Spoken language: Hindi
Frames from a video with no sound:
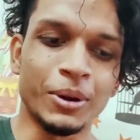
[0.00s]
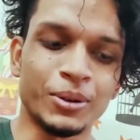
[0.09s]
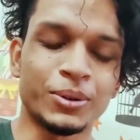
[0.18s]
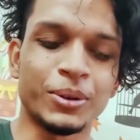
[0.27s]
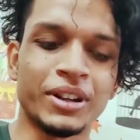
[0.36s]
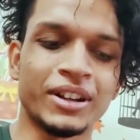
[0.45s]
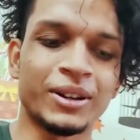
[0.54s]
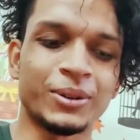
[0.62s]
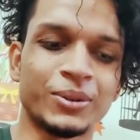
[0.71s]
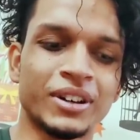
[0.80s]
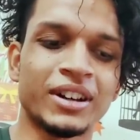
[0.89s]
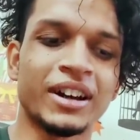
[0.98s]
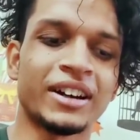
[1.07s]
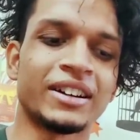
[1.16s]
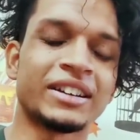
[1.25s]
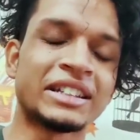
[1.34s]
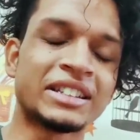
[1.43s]
मैं खुद कुरियर कर दूंगा
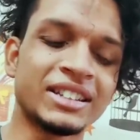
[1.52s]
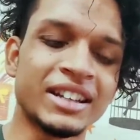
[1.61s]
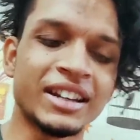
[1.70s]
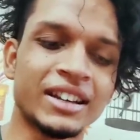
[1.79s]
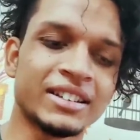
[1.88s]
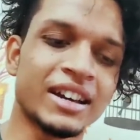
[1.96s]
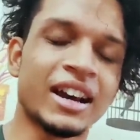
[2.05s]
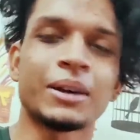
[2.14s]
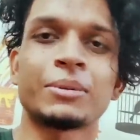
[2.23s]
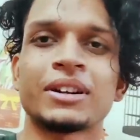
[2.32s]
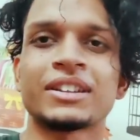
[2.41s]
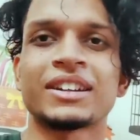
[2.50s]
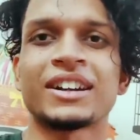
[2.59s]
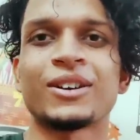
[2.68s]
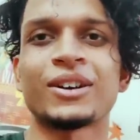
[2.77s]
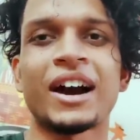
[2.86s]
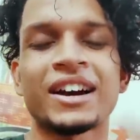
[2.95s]
एंड इसी तरीके से आगे बढ़ते
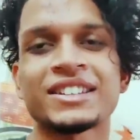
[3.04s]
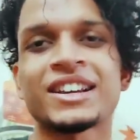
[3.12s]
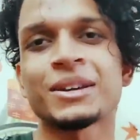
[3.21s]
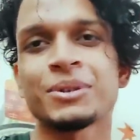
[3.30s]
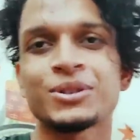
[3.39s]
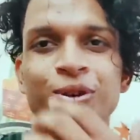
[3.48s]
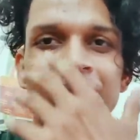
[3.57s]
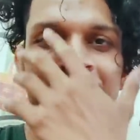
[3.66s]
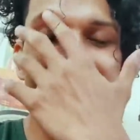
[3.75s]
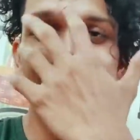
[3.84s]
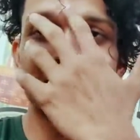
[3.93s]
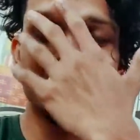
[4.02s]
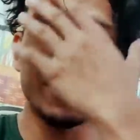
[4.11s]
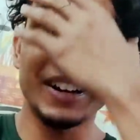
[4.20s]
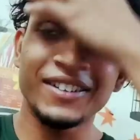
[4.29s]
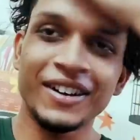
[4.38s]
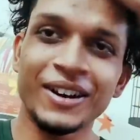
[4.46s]
रहना और आगे चल के मैं जो भी गिव अवे
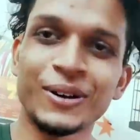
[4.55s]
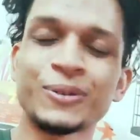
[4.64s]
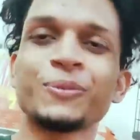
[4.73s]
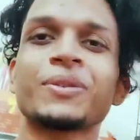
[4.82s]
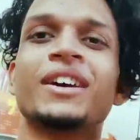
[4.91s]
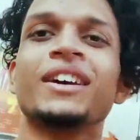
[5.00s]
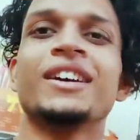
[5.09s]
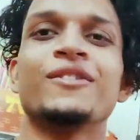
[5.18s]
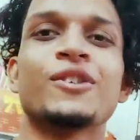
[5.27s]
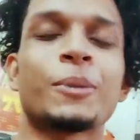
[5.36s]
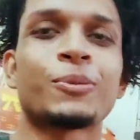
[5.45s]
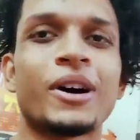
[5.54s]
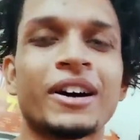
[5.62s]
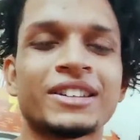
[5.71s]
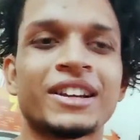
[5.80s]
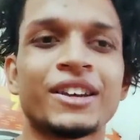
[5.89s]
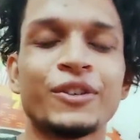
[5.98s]
करने वाला हूँ वो आपको
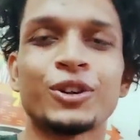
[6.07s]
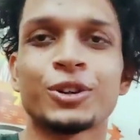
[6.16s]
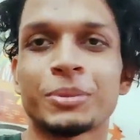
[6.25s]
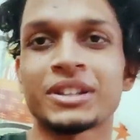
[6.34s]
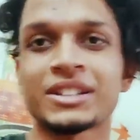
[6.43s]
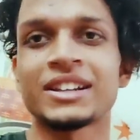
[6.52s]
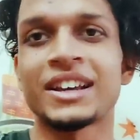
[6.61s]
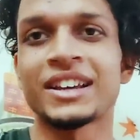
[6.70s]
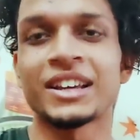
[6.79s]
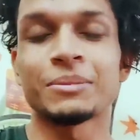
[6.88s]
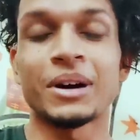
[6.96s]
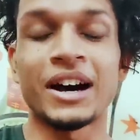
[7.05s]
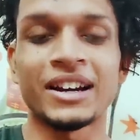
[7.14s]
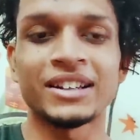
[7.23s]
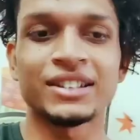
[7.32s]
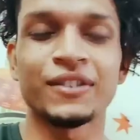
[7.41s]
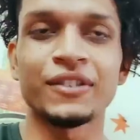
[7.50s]
आगे चल के वीडियो में पता चल जाएगी हम
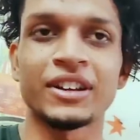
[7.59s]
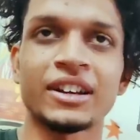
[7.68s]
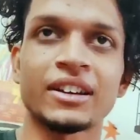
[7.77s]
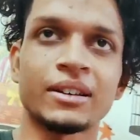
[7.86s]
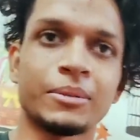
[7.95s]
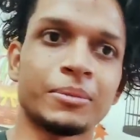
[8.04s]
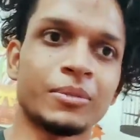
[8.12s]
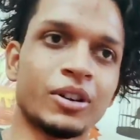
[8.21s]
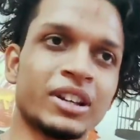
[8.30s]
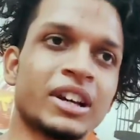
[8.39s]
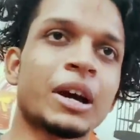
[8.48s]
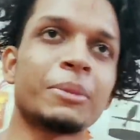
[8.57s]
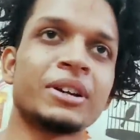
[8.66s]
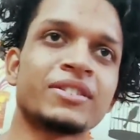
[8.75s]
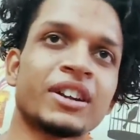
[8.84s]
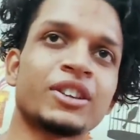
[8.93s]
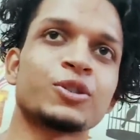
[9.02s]
आगे से विनर या
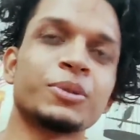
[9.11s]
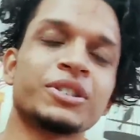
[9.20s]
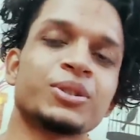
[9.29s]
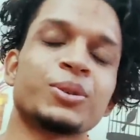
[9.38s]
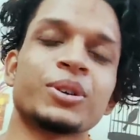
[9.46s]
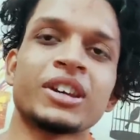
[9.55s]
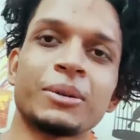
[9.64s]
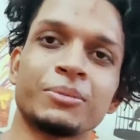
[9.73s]
कमेंट्स वगैरह जो भी चीज़ होंगी